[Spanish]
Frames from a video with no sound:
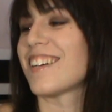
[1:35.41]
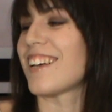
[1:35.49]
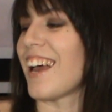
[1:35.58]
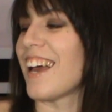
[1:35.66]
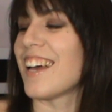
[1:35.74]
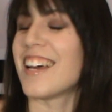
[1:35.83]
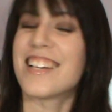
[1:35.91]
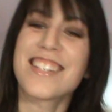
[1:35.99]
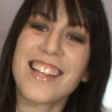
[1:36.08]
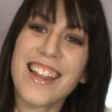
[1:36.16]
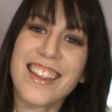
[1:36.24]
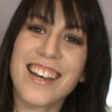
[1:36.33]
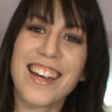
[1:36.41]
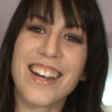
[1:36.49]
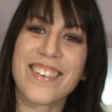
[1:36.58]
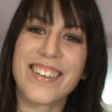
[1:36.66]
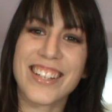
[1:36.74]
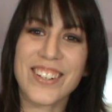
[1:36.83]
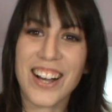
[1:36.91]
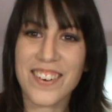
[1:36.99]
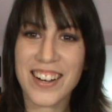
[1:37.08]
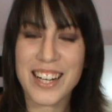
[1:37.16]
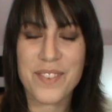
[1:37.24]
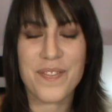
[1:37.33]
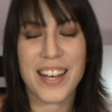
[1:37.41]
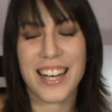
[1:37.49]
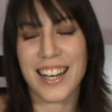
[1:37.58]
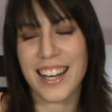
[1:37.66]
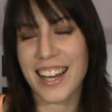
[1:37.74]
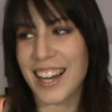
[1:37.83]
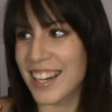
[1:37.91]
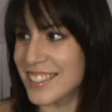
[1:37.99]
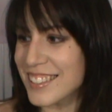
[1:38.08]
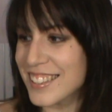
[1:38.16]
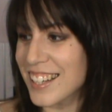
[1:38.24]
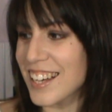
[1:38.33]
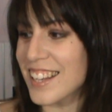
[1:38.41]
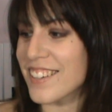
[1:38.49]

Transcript: que es esta de Roberto Cavalli, me encanta,